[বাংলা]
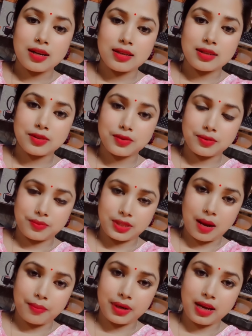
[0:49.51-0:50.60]
আর
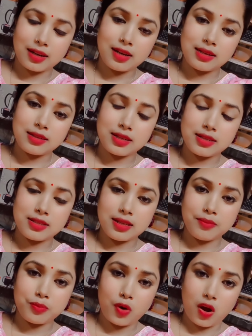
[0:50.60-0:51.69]
সামনে একটা
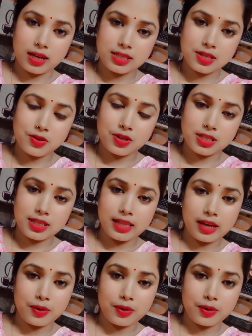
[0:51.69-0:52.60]
ইন্টারেস্টিং ব্লগ আসতে চলেছে